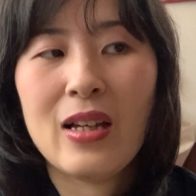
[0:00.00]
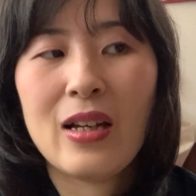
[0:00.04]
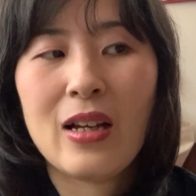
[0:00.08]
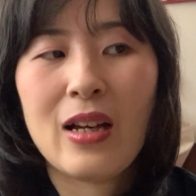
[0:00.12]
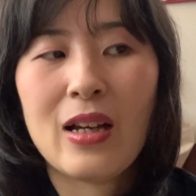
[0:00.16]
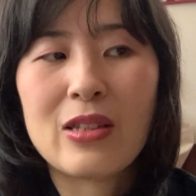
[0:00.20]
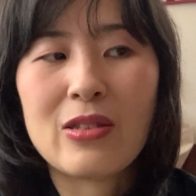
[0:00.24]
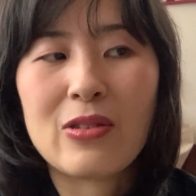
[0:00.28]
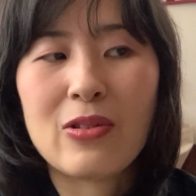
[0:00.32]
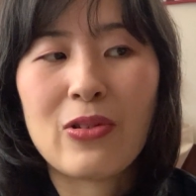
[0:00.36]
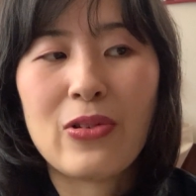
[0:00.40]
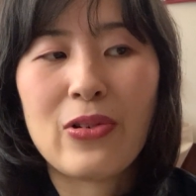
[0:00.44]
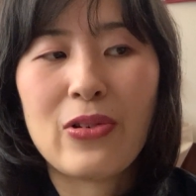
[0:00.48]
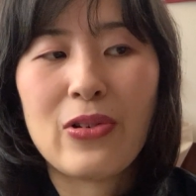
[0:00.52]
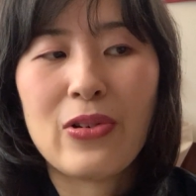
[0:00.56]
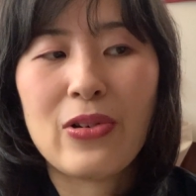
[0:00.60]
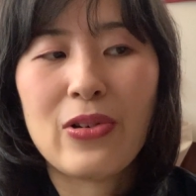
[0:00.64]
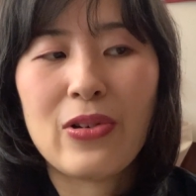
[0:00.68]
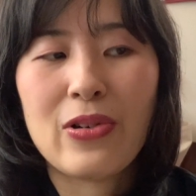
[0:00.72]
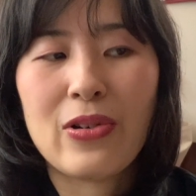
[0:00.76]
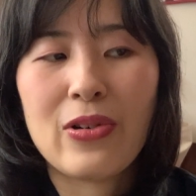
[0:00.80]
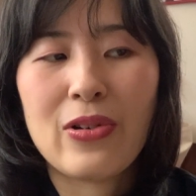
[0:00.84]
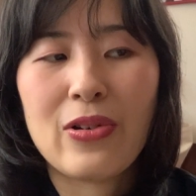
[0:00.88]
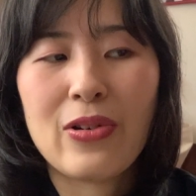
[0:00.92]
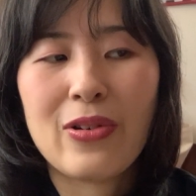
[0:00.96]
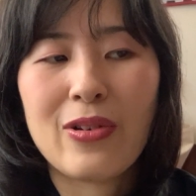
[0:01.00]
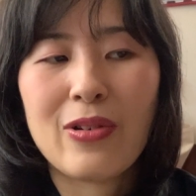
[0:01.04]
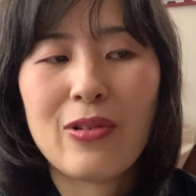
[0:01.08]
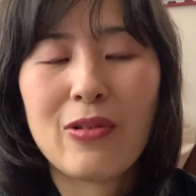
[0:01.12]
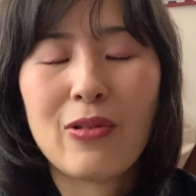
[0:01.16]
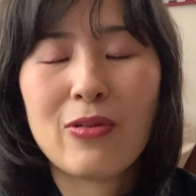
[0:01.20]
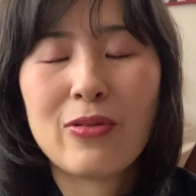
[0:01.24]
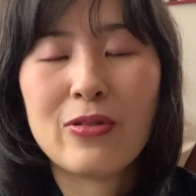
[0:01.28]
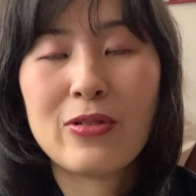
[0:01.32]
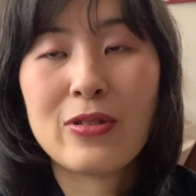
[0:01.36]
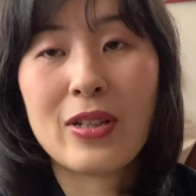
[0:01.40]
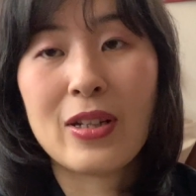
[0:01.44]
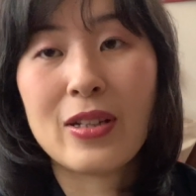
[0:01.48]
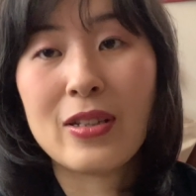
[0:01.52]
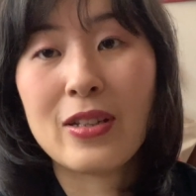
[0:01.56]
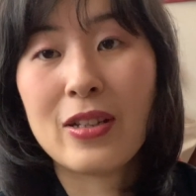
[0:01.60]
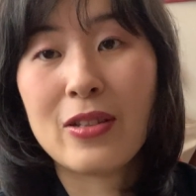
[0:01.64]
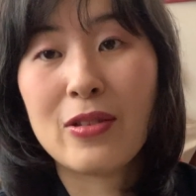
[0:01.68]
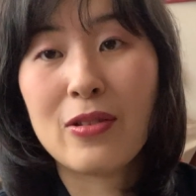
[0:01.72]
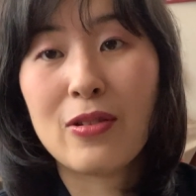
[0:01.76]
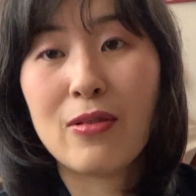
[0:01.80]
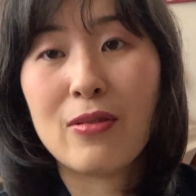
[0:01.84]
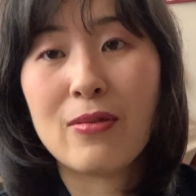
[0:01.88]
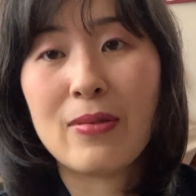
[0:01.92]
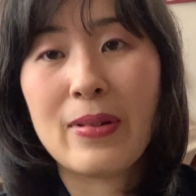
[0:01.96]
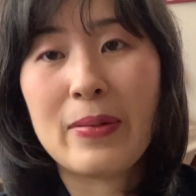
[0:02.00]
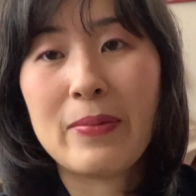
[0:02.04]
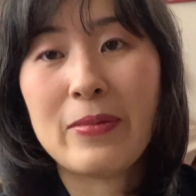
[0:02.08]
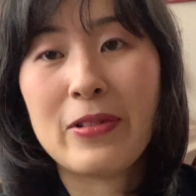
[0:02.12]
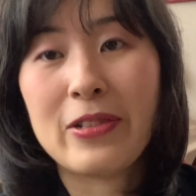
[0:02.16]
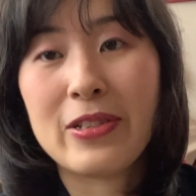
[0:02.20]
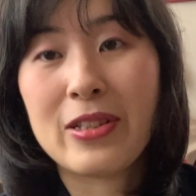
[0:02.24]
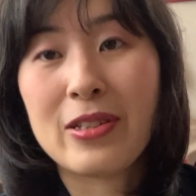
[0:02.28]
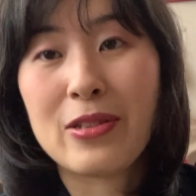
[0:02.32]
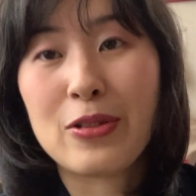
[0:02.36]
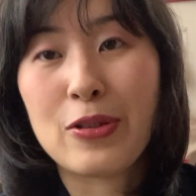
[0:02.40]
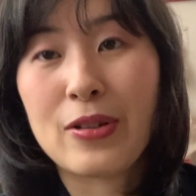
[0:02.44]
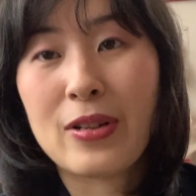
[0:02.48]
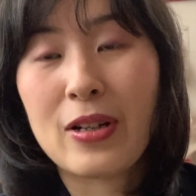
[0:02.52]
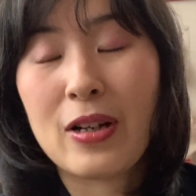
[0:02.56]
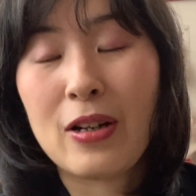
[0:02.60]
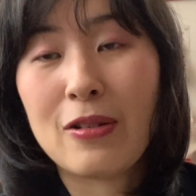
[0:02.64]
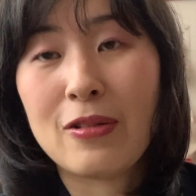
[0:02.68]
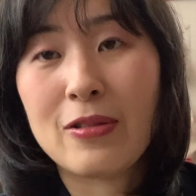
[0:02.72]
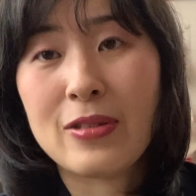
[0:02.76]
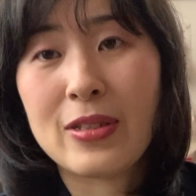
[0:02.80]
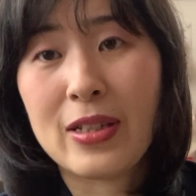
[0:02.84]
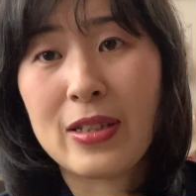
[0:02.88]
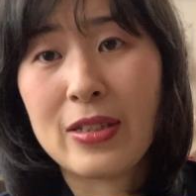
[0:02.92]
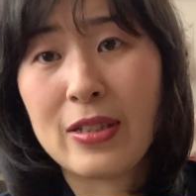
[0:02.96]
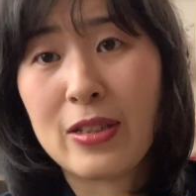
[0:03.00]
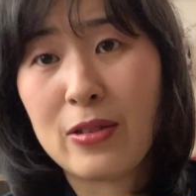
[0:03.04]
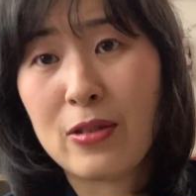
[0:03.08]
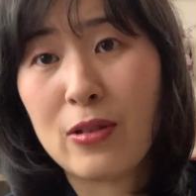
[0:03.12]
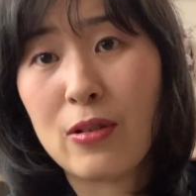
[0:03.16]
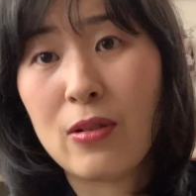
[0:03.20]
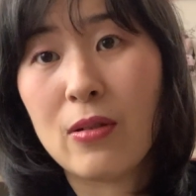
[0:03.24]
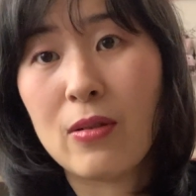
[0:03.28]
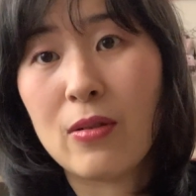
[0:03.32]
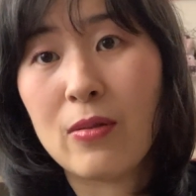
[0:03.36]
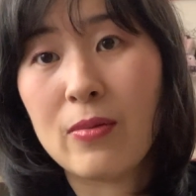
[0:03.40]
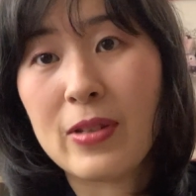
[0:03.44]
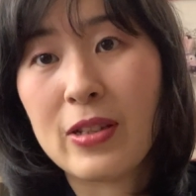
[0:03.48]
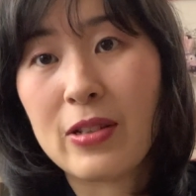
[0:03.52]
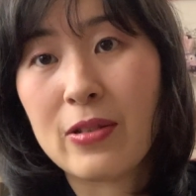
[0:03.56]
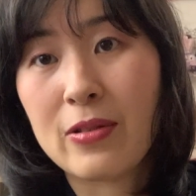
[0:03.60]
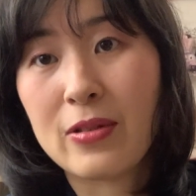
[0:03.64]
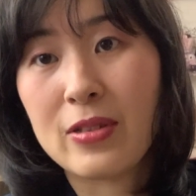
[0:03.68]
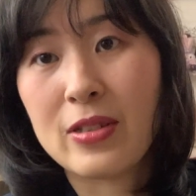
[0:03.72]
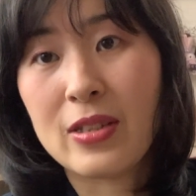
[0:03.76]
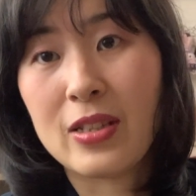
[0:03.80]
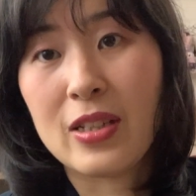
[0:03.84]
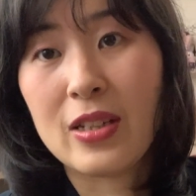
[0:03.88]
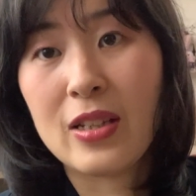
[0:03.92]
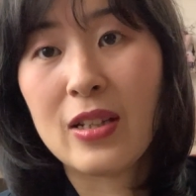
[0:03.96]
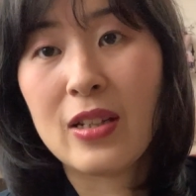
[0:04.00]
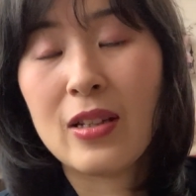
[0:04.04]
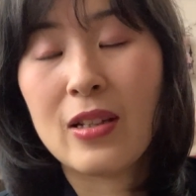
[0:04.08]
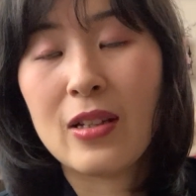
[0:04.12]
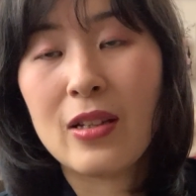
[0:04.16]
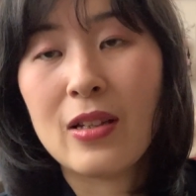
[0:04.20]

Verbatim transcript: あとうさぎのお守りとかうさぎのおみくじ